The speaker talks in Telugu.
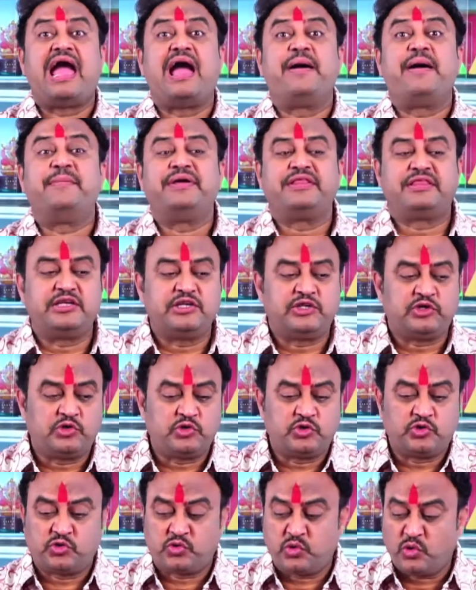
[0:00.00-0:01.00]
అమెథిస్ట్
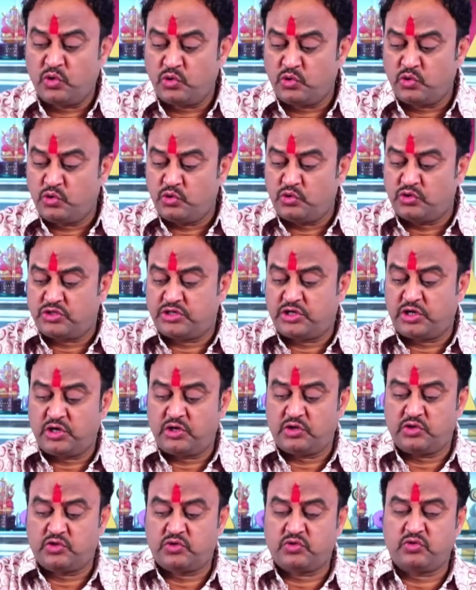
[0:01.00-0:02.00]
స్టోన్ యూజ్
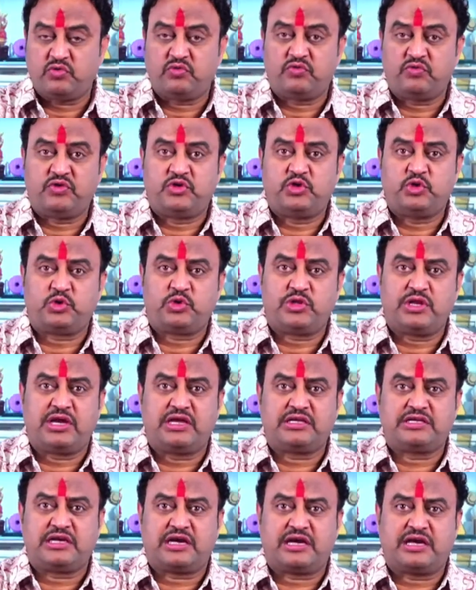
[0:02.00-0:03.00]
చేయొచ్చు విశుద్ధ
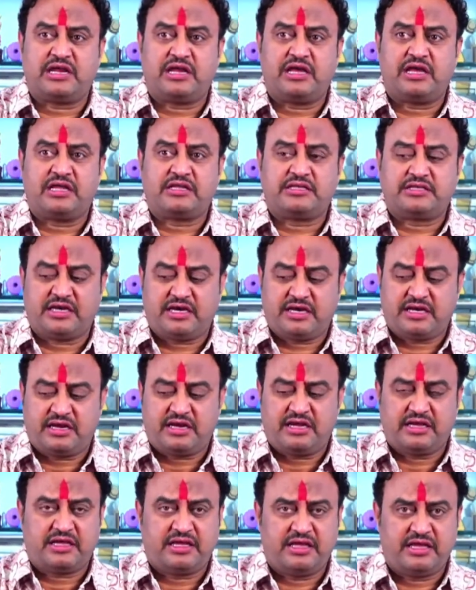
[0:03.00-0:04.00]
చక్ర
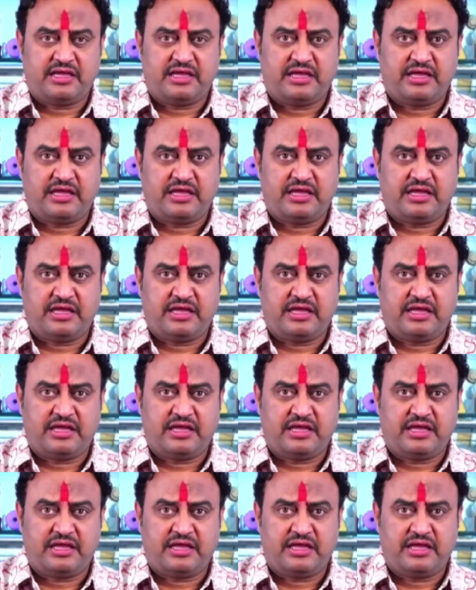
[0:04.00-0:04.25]
చక్రాకి